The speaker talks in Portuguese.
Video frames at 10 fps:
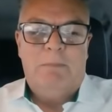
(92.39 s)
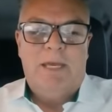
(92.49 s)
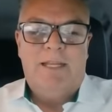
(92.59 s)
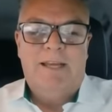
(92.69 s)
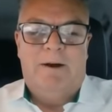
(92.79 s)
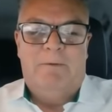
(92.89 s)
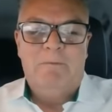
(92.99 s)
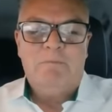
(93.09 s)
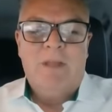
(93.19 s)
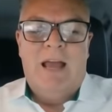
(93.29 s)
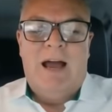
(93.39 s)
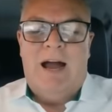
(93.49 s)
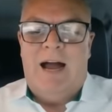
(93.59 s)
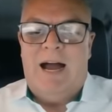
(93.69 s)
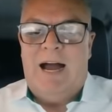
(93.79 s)
perdão,
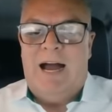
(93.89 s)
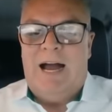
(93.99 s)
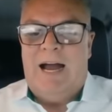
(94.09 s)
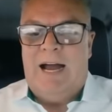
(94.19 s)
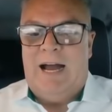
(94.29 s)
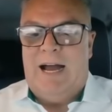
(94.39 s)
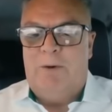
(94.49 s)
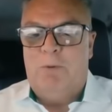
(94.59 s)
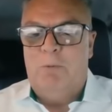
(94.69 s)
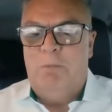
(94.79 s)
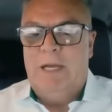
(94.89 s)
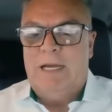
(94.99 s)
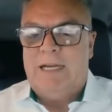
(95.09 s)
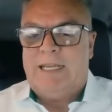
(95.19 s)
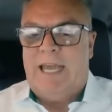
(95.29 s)
a, a
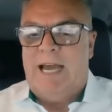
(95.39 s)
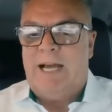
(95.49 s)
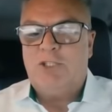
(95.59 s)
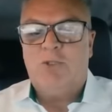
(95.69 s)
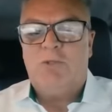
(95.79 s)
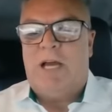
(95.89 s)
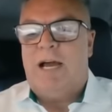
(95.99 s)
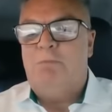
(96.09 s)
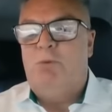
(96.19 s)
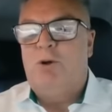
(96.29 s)
Uber quer ajudar